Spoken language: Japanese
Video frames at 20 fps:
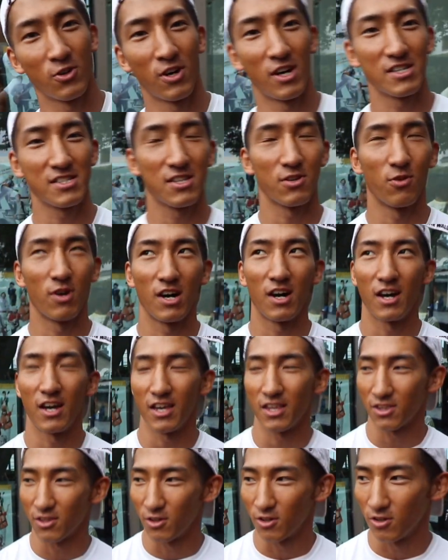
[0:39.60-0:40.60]
日の朝は、
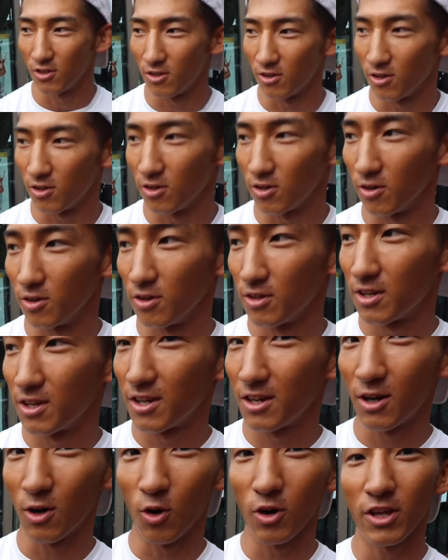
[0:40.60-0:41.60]
えっと、
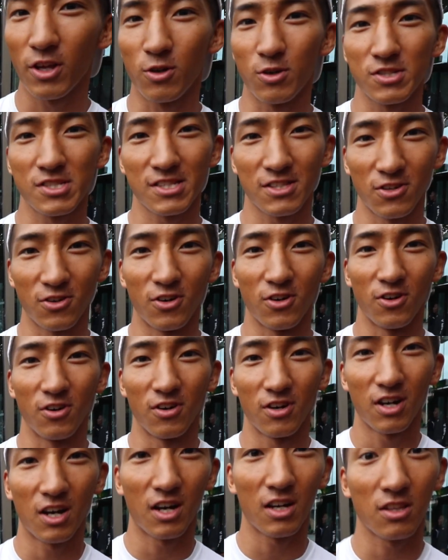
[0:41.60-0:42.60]
オイコスと
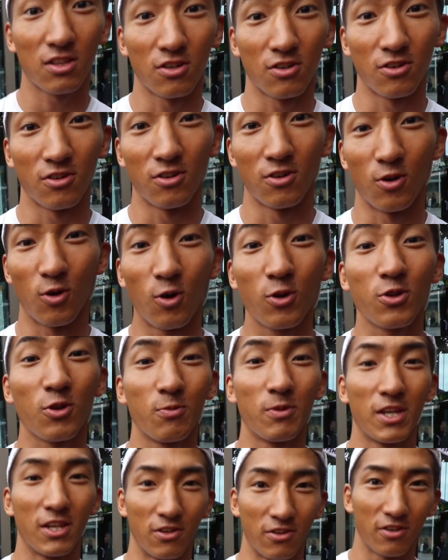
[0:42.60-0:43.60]
あと、
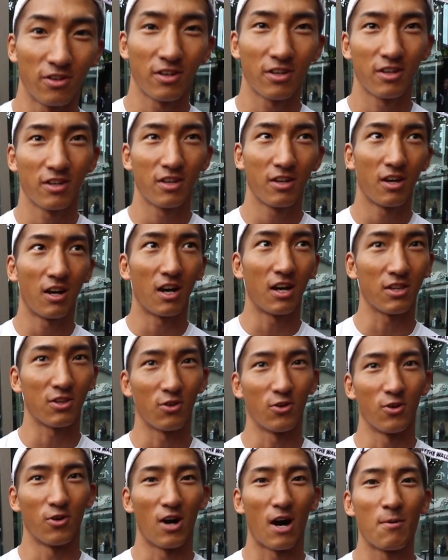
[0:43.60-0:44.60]
オートミールオートミールあ
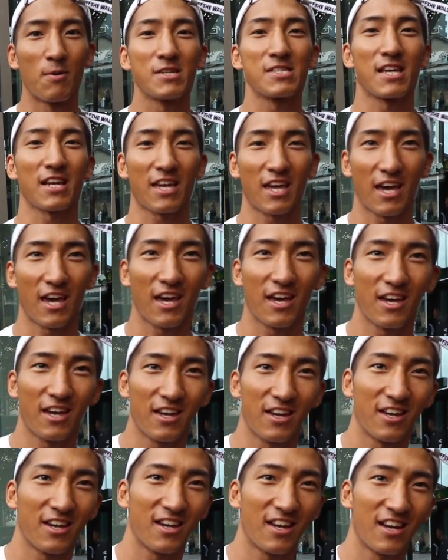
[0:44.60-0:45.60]
と甘酒
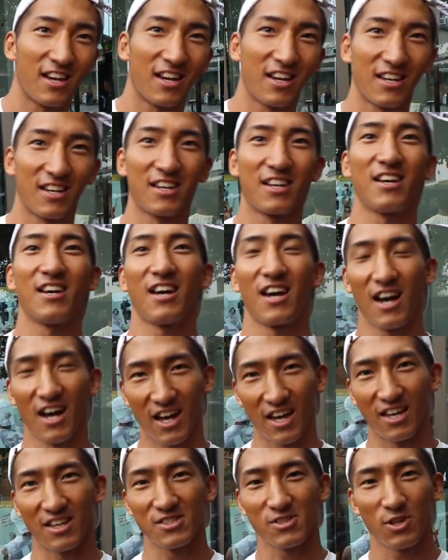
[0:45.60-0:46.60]
甘酒
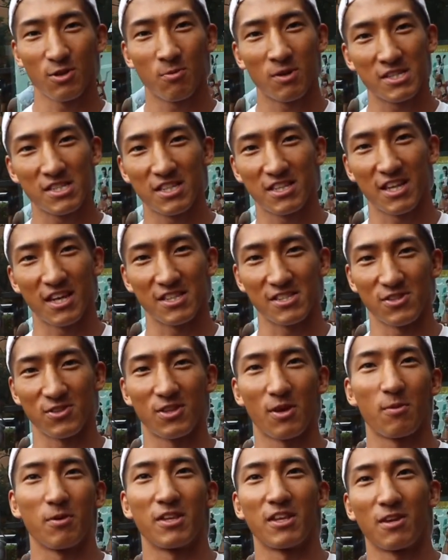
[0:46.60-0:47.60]
はいそれ混ぜたやつを
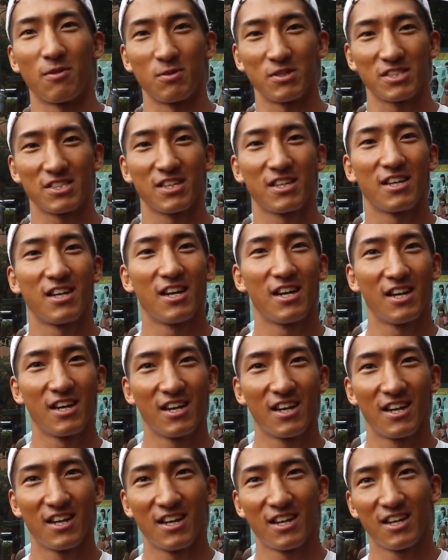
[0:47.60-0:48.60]
食べてきました甘酒
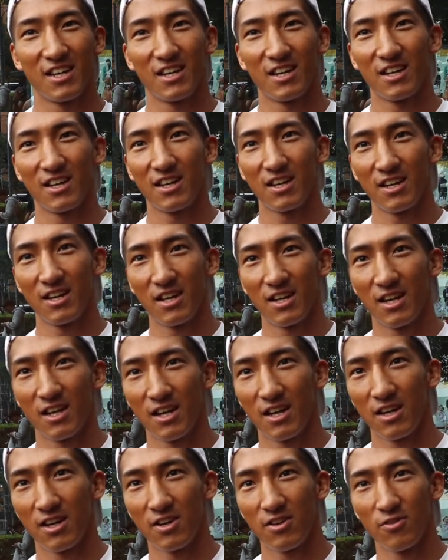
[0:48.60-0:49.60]
は何かこう理由
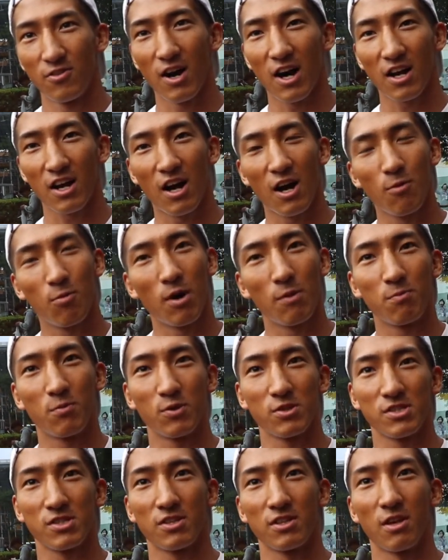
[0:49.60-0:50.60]
がは
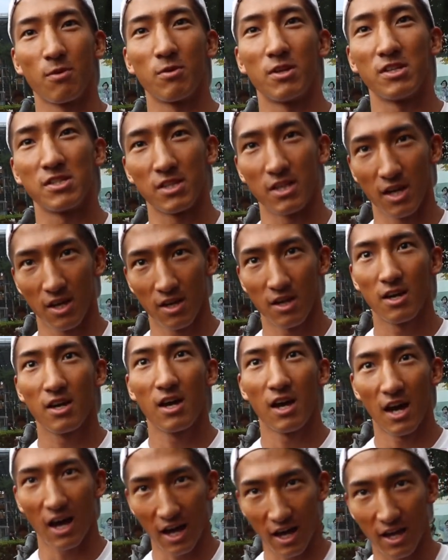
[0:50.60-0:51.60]
カーブアップをするためですねそうですよ
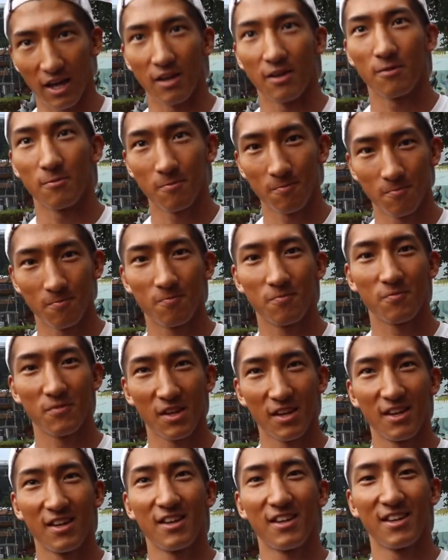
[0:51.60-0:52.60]
ね、はい、あの今日大
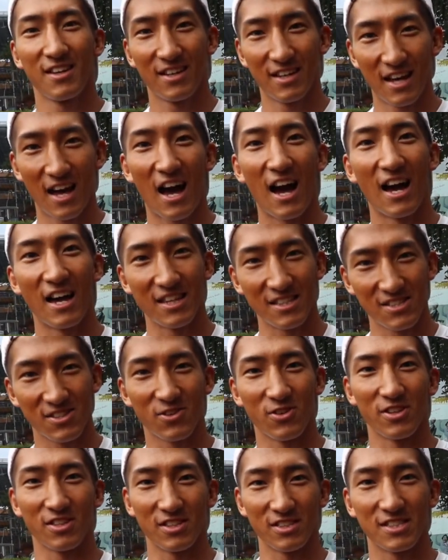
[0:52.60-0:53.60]
会当日はい
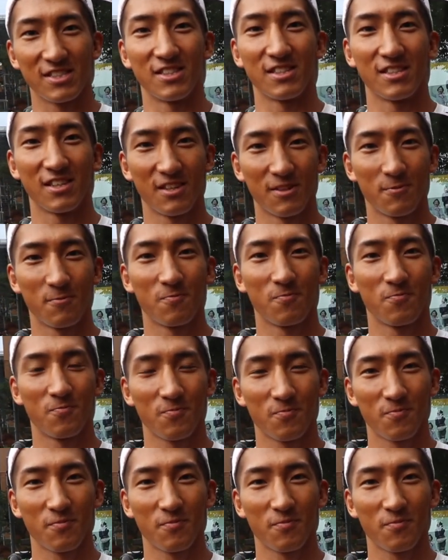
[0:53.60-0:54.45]
そうなんですなので